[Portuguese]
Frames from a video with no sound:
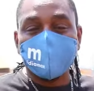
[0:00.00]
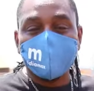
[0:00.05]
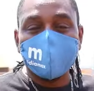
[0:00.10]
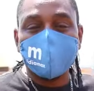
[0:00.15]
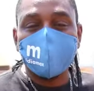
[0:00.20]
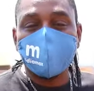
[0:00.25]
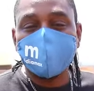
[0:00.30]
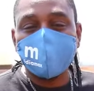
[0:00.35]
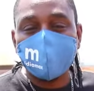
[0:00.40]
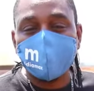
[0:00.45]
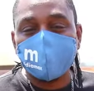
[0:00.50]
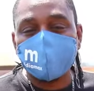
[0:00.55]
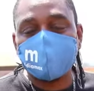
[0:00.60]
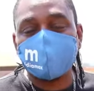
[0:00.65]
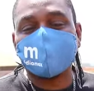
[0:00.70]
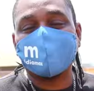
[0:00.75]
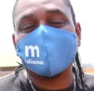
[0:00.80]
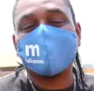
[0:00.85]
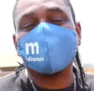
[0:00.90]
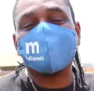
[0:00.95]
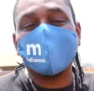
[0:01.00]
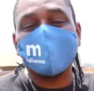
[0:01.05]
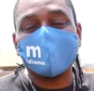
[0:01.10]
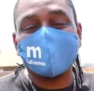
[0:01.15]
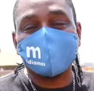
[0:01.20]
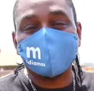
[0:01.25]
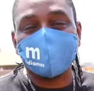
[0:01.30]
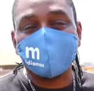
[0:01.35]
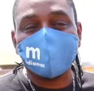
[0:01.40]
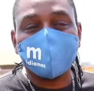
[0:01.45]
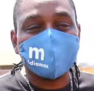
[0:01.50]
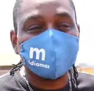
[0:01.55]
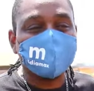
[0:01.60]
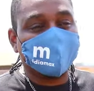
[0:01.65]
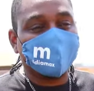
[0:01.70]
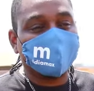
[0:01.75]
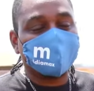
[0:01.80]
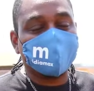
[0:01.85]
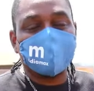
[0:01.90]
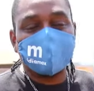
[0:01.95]
um guri humilde, trabalhador,
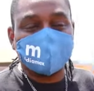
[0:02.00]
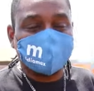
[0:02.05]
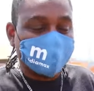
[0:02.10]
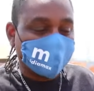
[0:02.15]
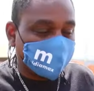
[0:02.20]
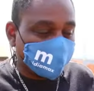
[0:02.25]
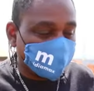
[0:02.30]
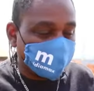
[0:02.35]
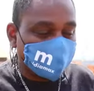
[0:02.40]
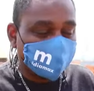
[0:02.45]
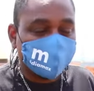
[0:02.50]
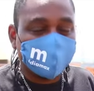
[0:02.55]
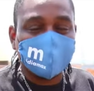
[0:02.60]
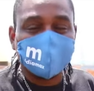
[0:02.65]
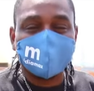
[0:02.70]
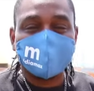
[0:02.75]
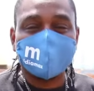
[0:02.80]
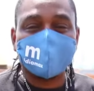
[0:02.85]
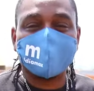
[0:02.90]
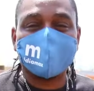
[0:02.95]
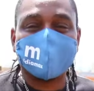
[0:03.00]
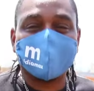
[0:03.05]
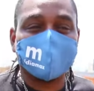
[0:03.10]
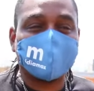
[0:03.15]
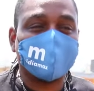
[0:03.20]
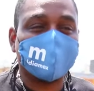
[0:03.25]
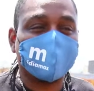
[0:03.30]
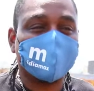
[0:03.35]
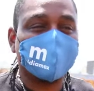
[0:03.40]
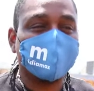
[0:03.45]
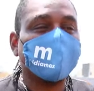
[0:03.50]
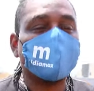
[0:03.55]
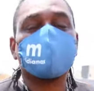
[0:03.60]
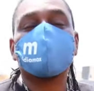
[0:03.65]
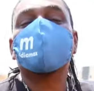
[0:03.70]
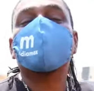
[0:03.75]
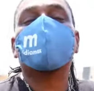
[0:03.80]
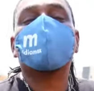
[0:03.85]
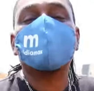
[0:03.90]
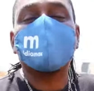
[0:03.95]
um cara que tem um exemplo de vida, um cara que
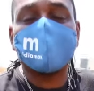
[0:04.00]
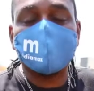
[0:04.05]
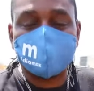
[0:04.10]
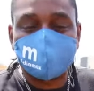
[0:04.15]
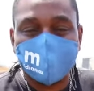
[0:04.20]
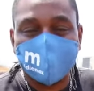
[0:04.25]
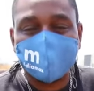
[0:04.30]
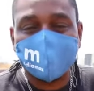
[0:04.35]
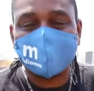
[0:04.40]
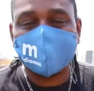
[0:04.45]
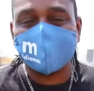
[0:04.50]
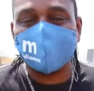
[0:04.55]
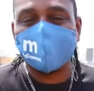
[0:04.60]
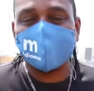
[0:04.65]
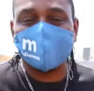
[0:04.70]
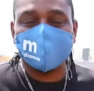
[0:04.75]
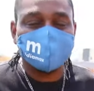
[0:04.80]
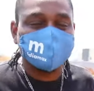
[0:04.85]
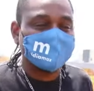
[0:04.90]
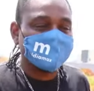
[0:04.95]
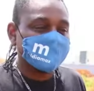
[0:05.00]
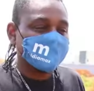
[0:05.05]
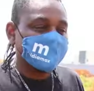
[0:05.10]
ajuda a cuidar da sua mãe também.